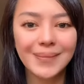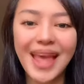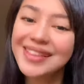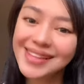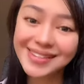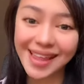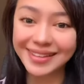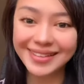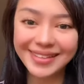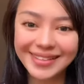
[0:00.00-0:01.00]
And
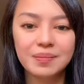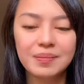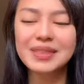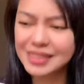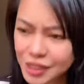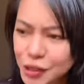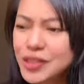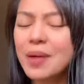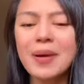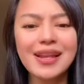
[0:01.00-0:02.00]
decide. Pagdesisyon
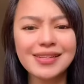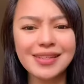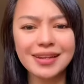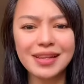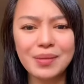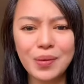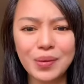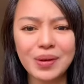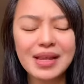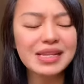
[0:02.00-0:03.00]
ka para sa sarili
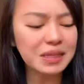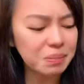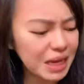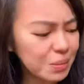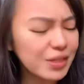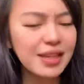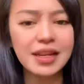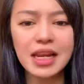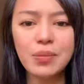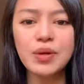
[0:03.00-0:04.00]
mo. Sabihin mo sa
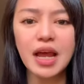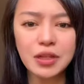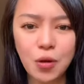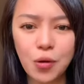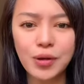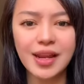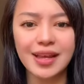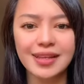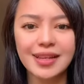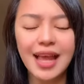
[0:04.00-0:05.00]
sarili mo na ayoko
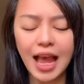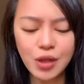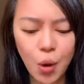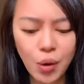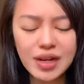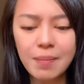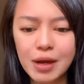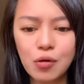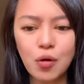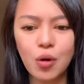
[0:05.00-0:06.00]
na. Ayoko na
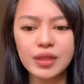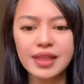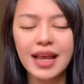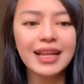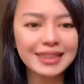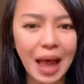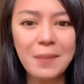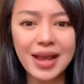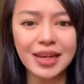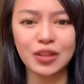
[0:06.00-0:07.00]
malungkot.
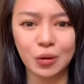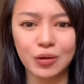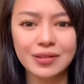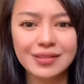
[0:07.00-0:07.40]
Tama na to.